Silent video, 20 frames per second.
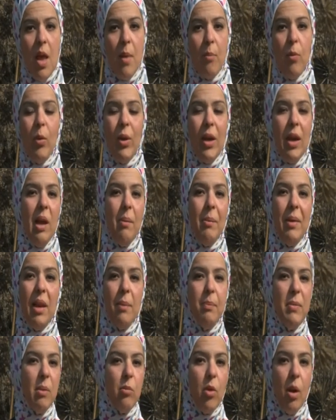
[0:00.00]
ممكن اعمل
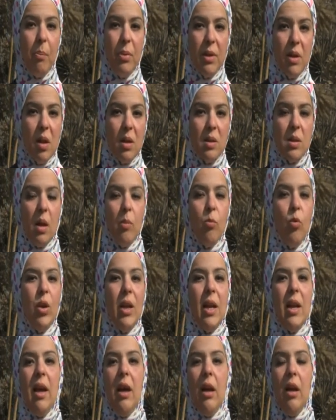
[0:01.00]
لابني مربى جزر
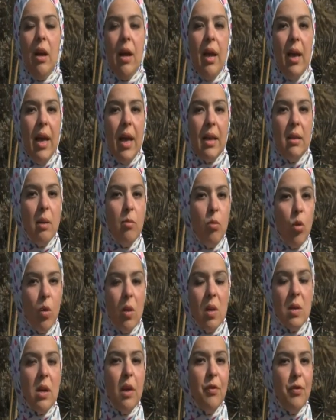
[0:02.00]
ممكن آه، اقدم له
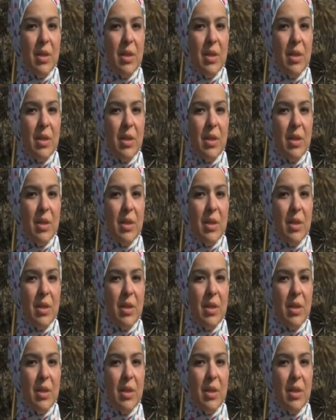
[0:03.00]
الجزر في